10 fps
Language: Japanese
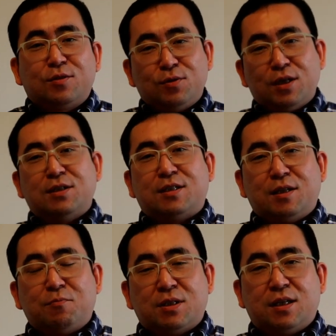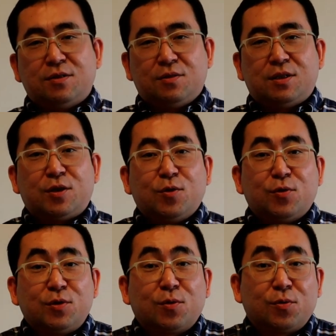なんかそんなようなですね、話題について今日
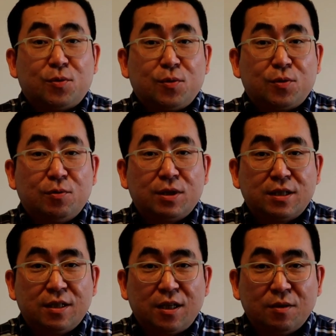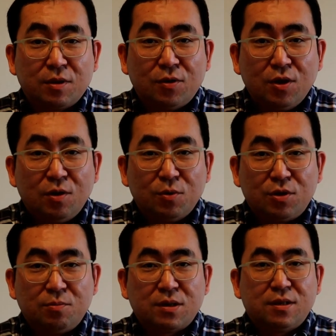の一言ということでお話ができればと
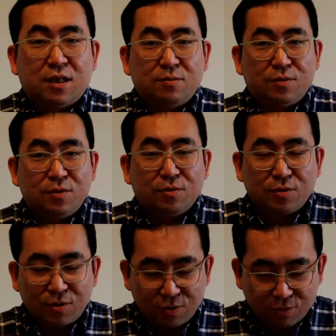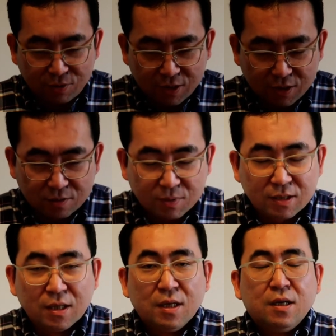思っております。何分よろしくお願いいたし
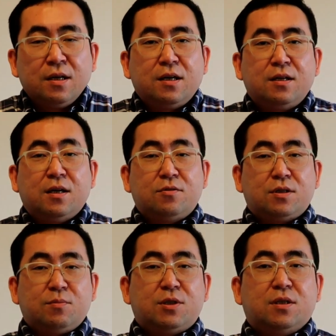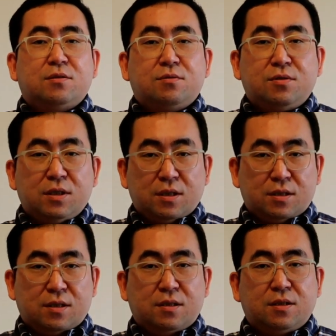ます。えー、なんといっても7月の
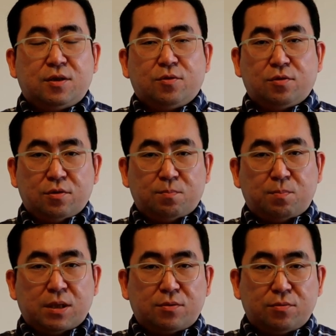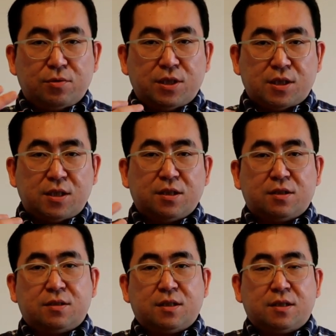1日からですね、ヨーロッパとの行き来
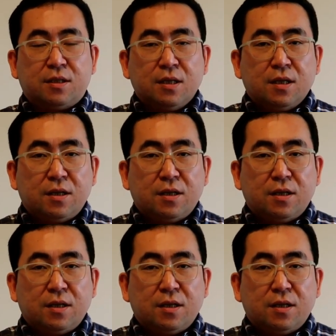がですね、